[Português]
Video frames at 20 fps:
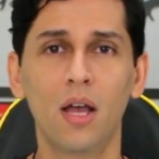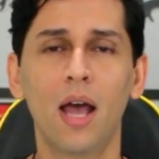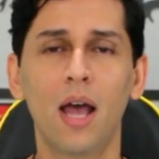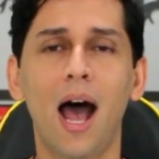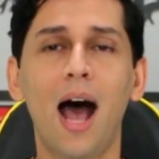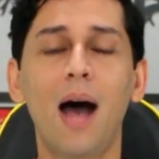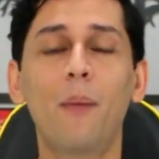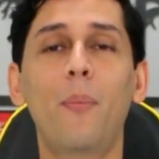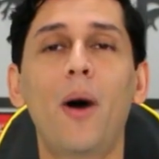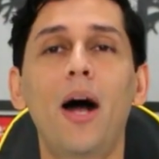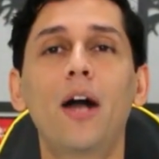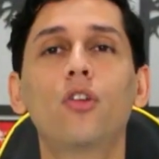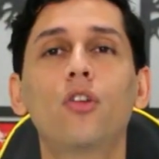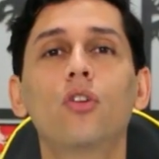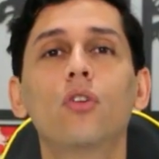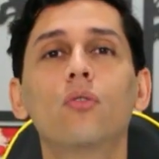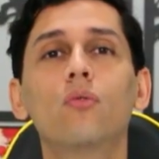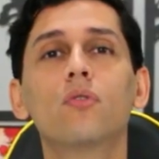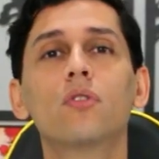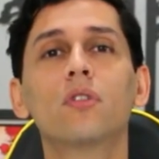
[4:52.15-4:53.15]
a partir
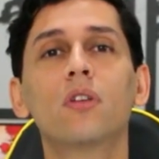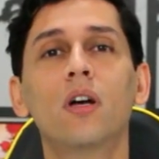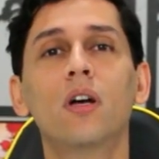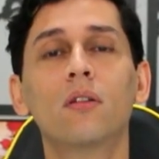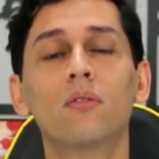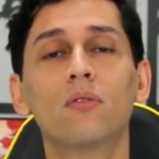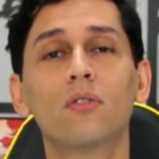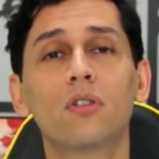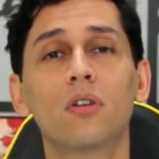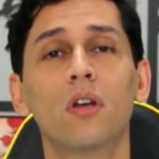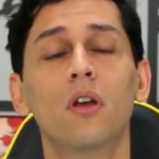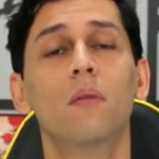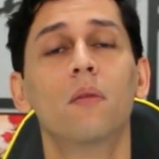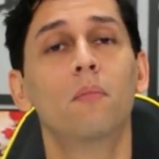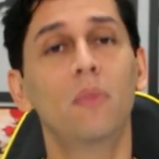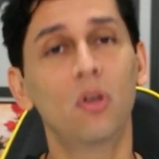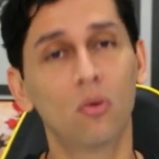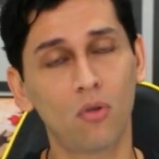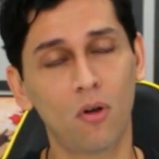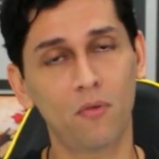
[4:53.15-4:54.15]
dos anos
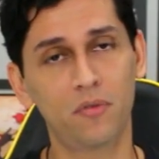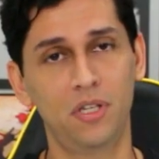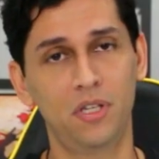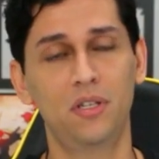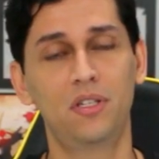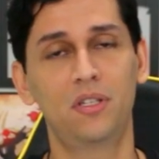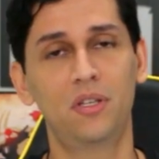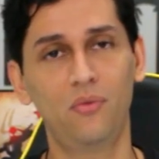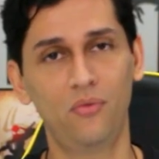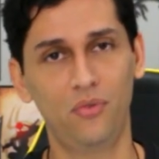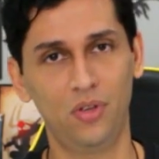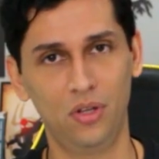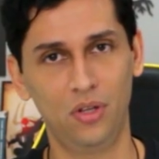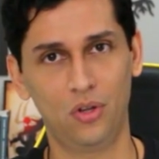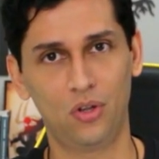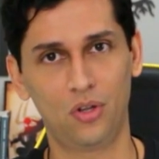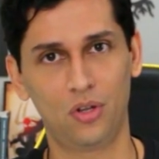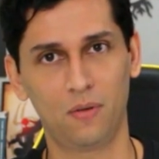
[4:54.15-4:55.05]
1920.